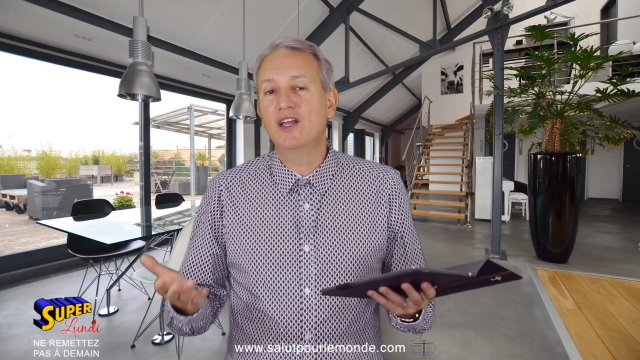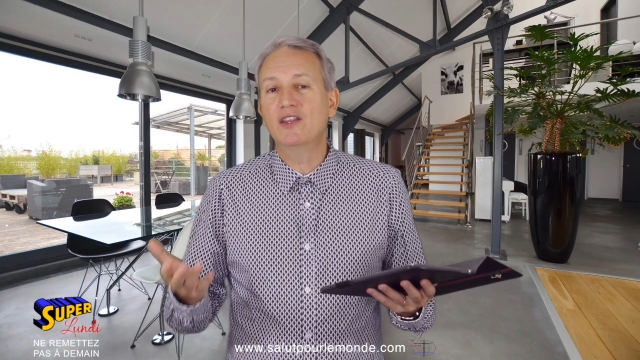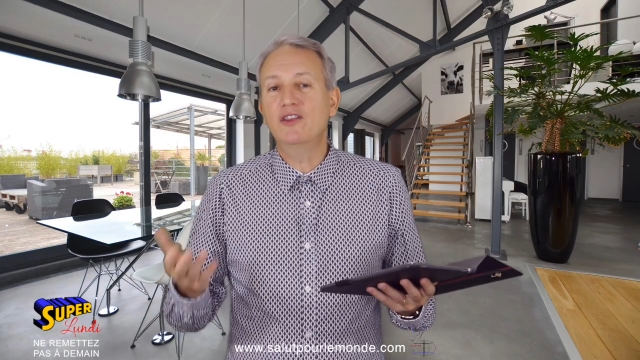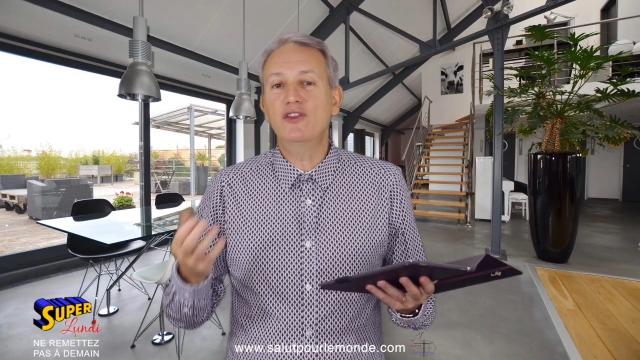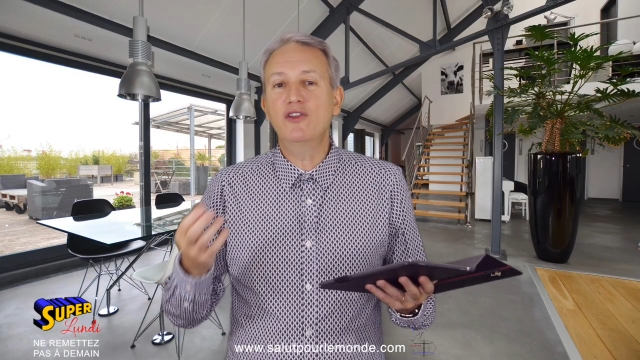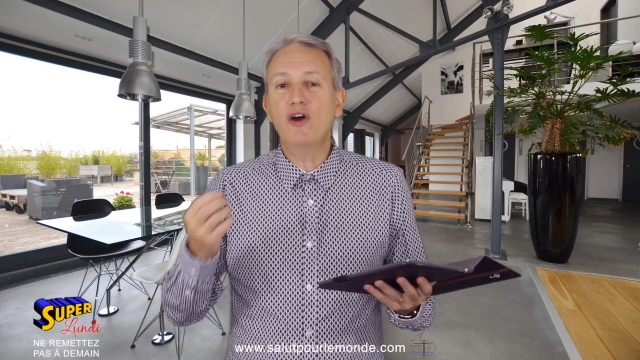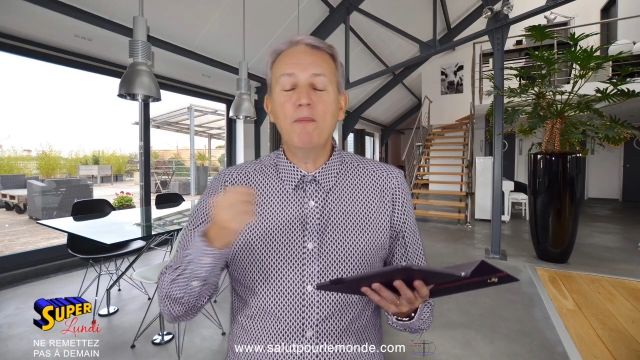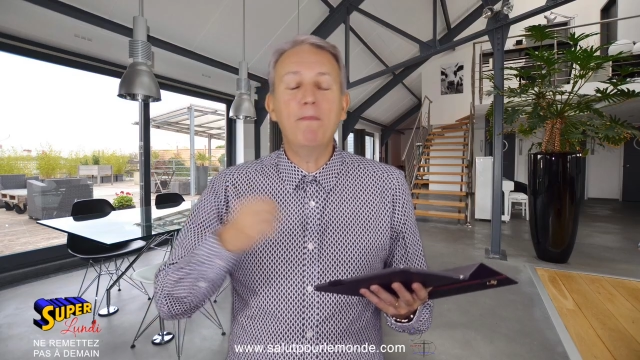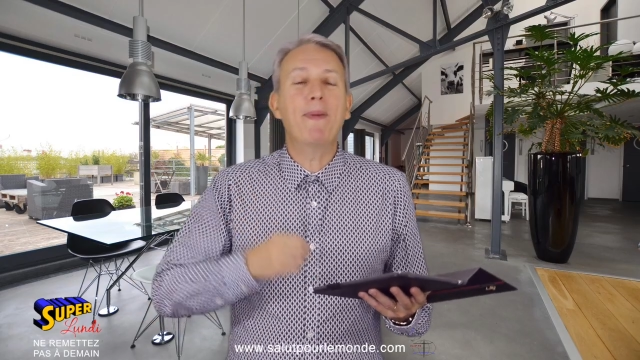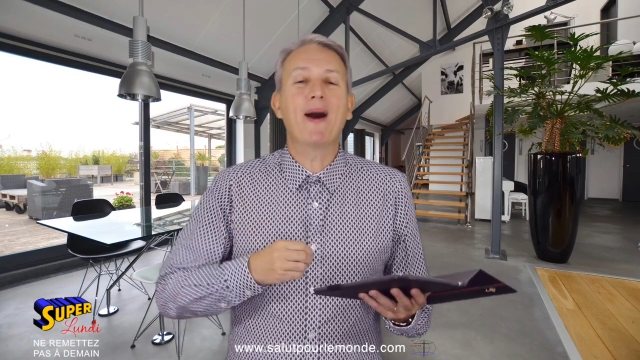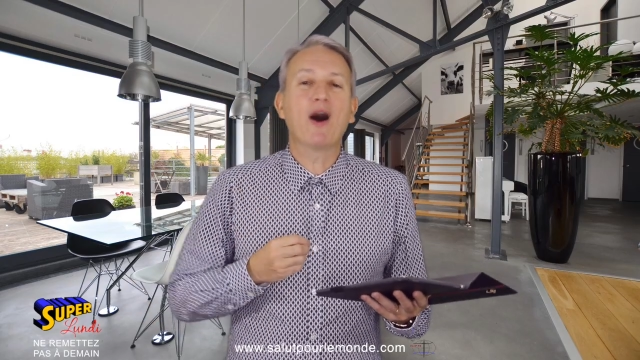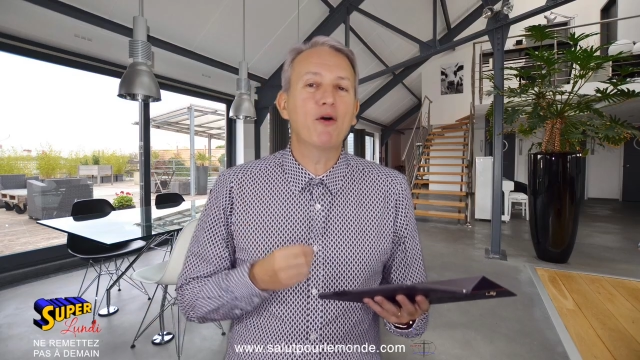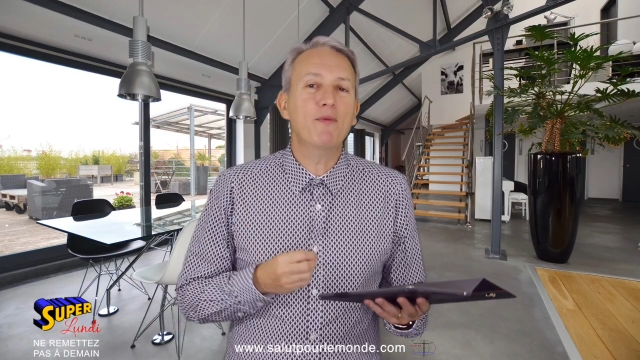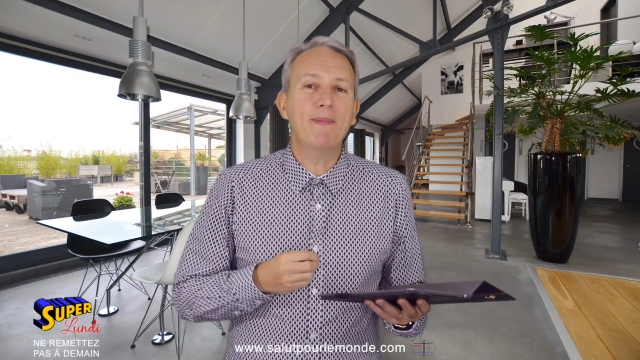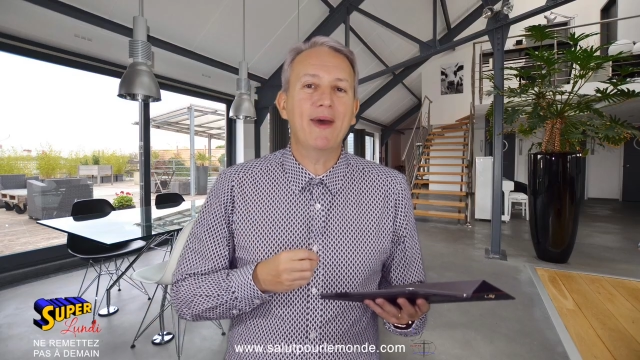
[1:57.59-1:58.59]
Ne
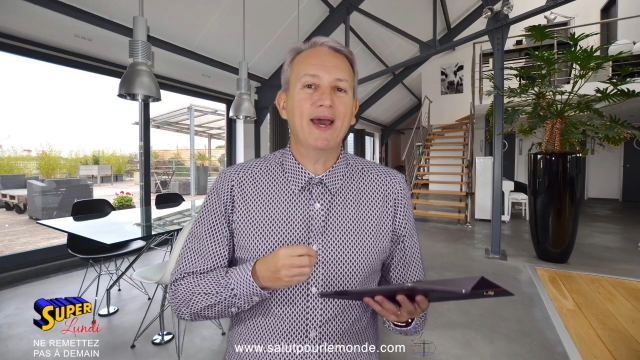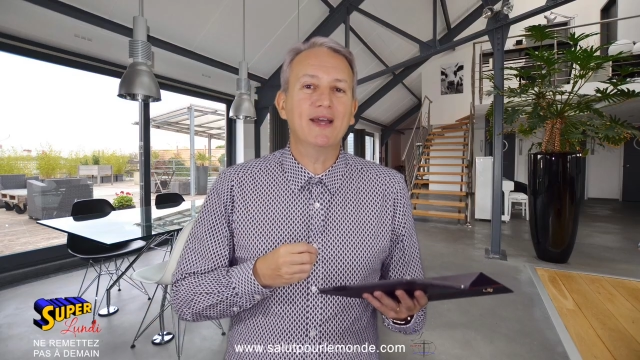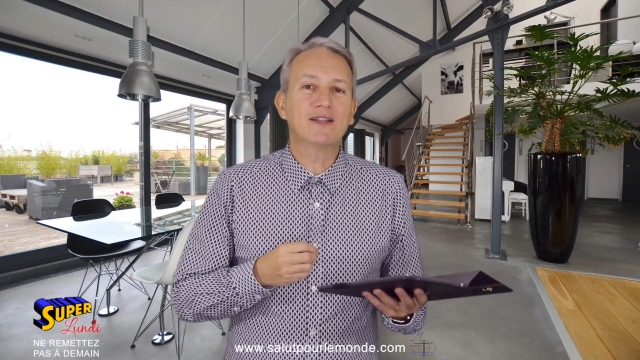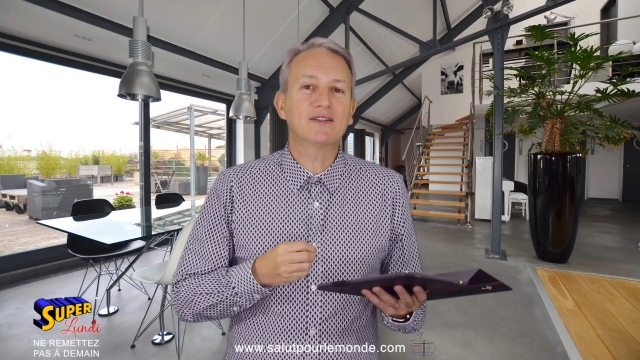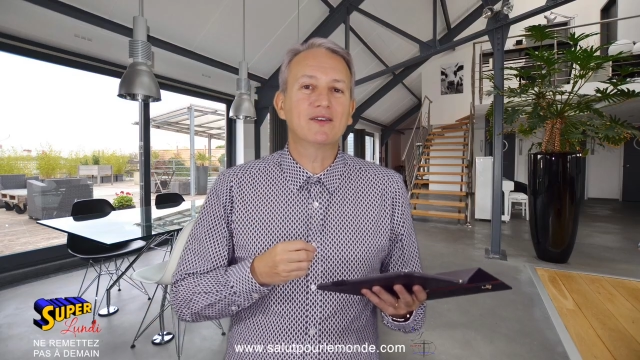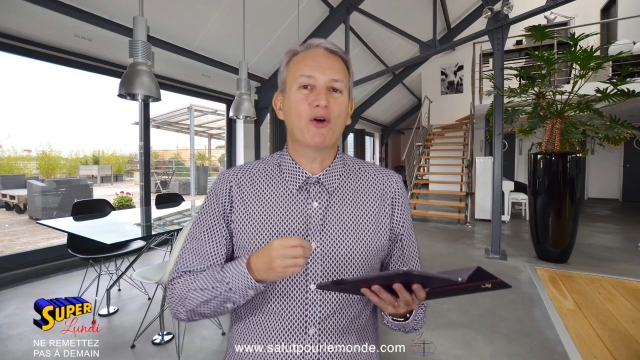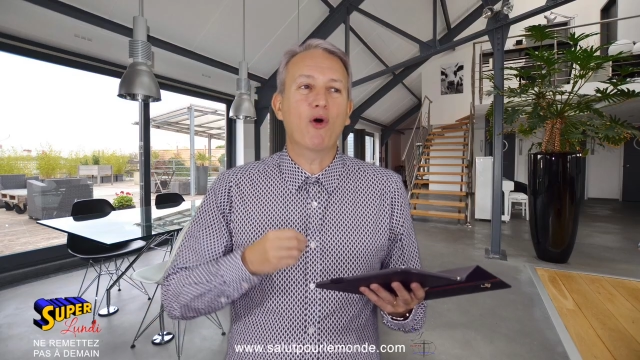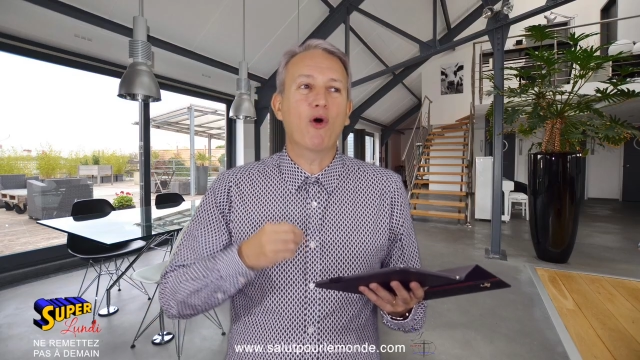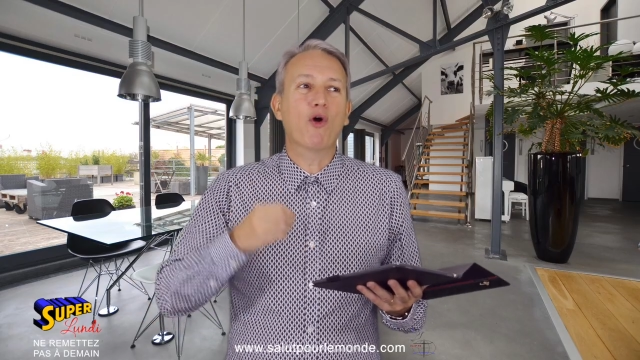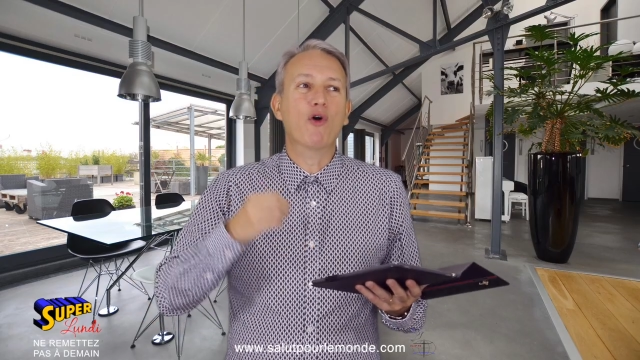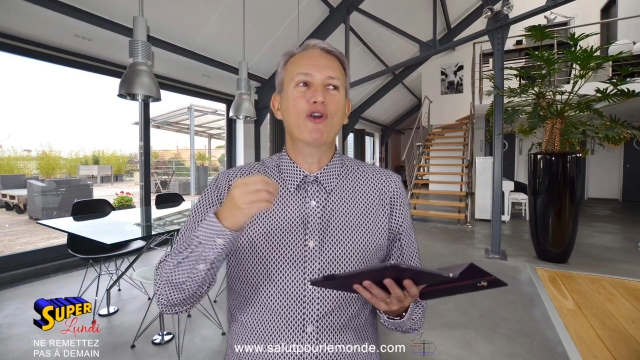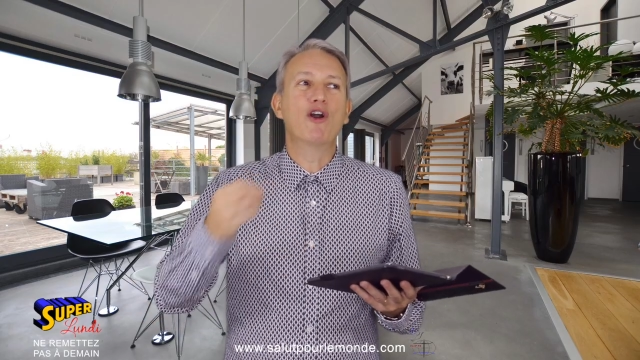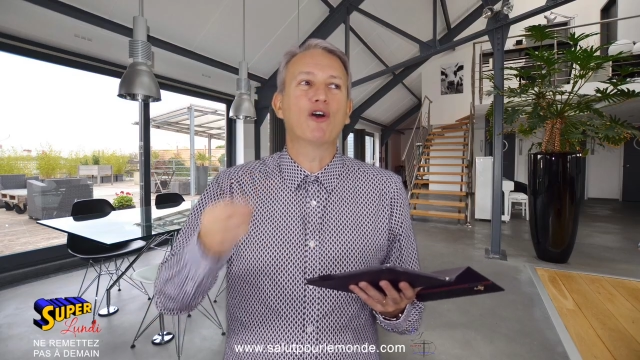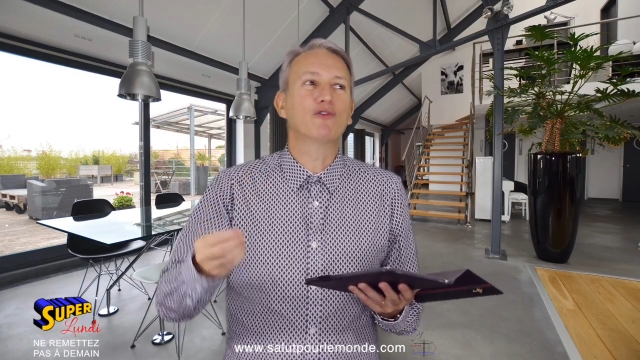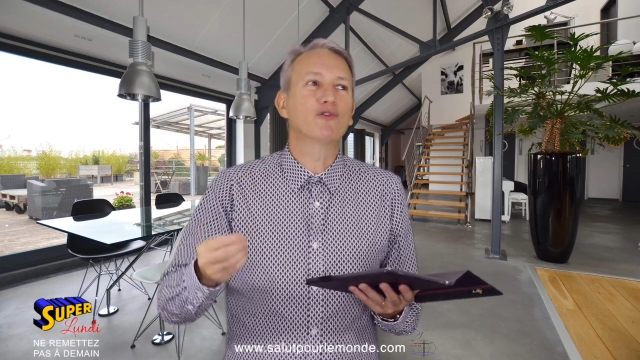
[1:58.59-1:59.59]
pas remettre
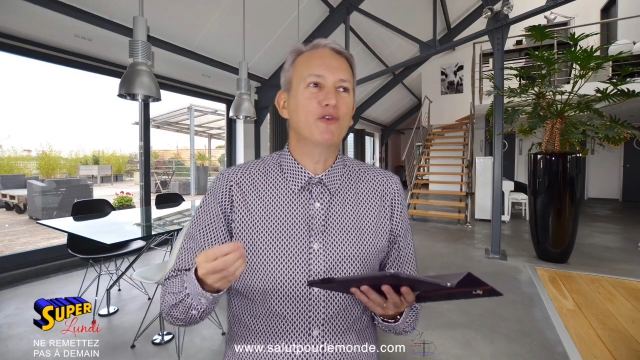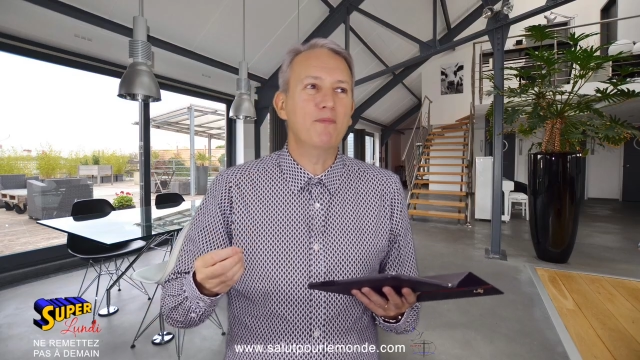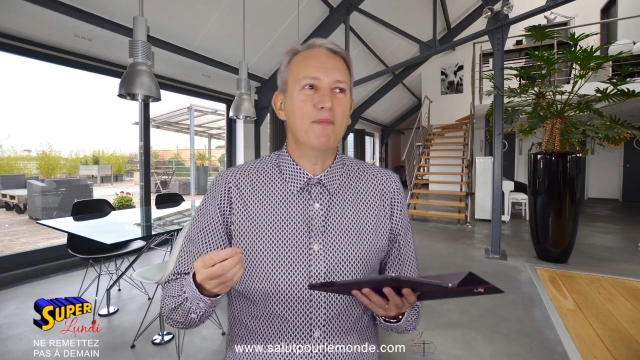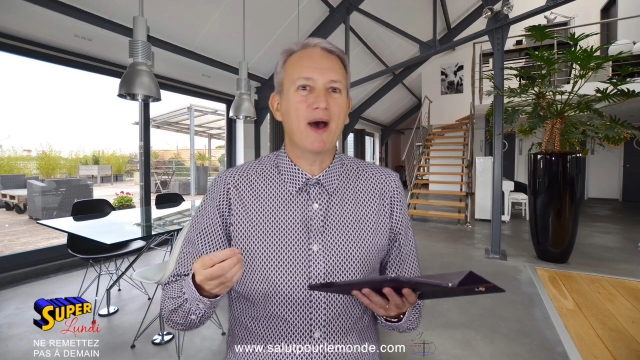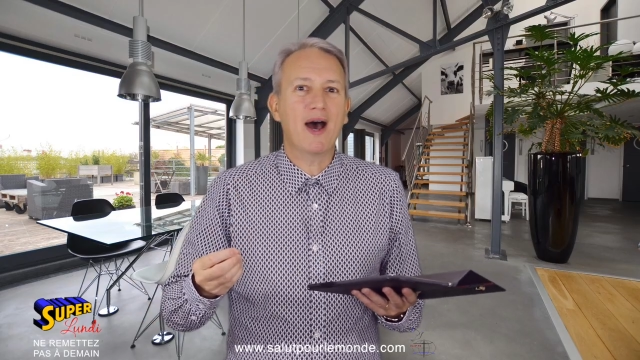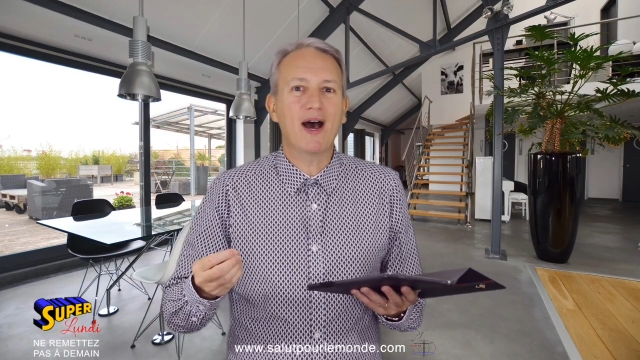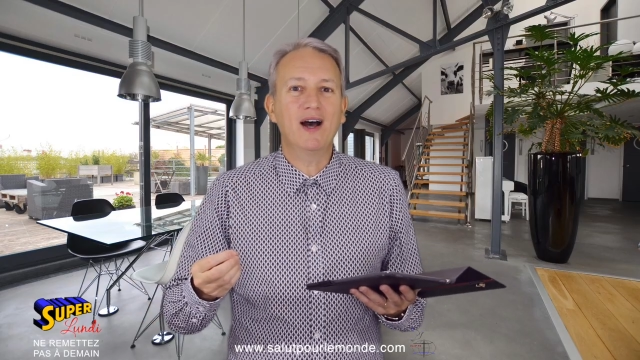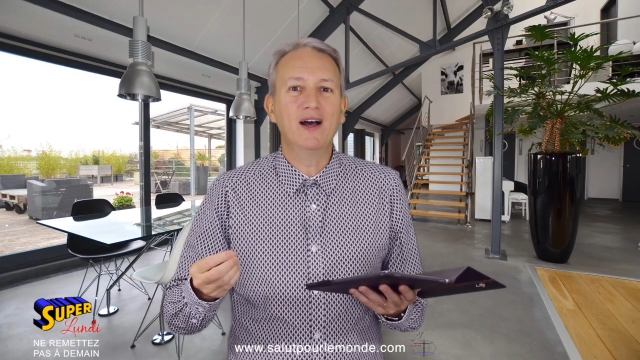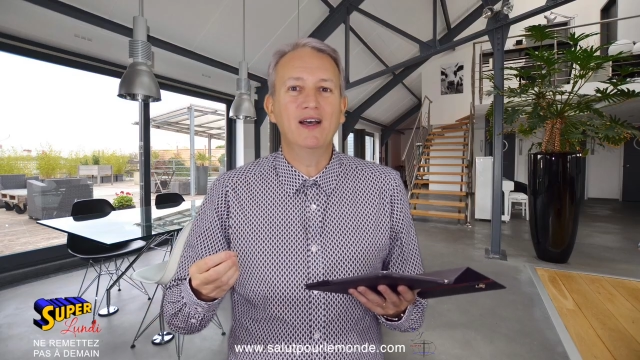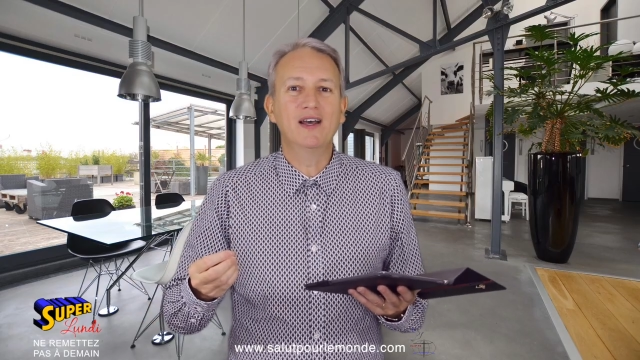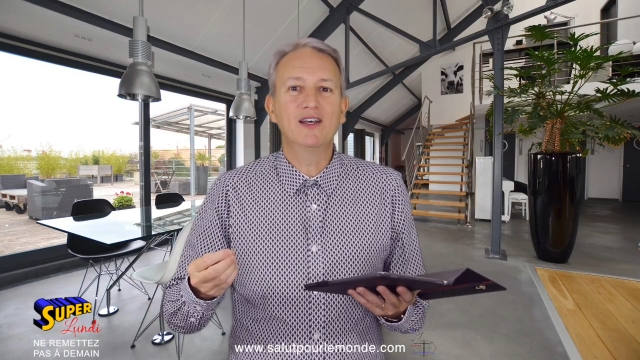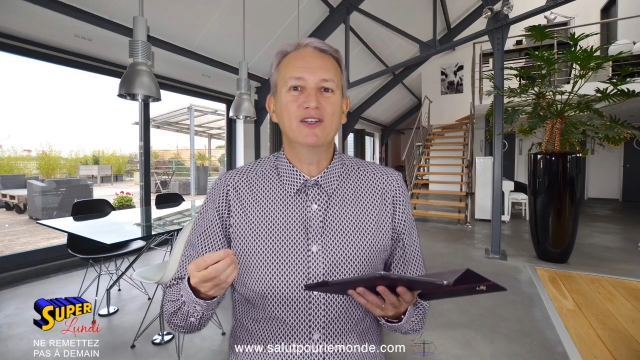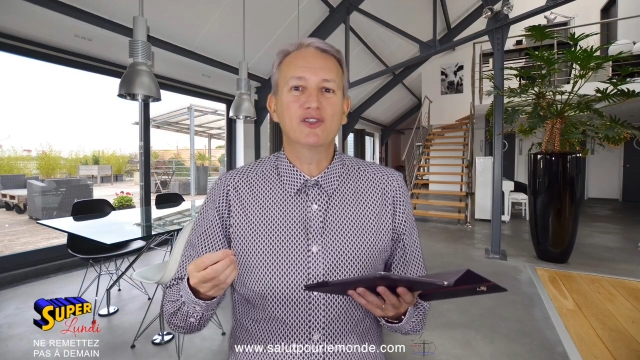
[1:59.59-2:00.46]
au lendemain